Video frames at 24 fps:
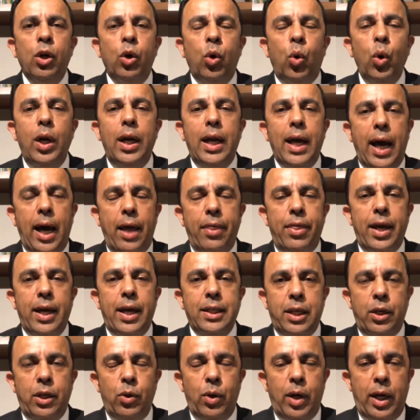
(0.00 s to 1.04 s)
كل هذا
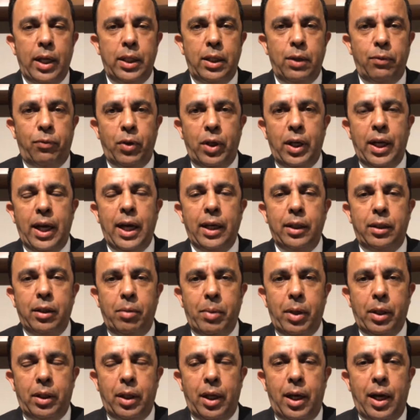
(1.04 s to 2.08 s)
سيؤدي في نهايه
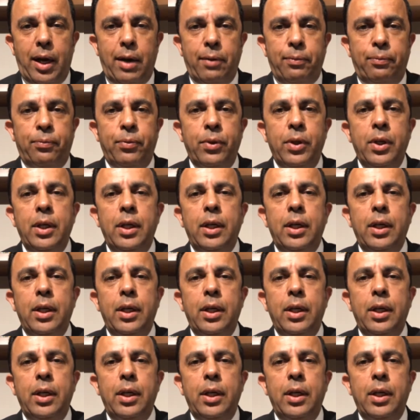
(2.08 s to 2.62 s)
المطاف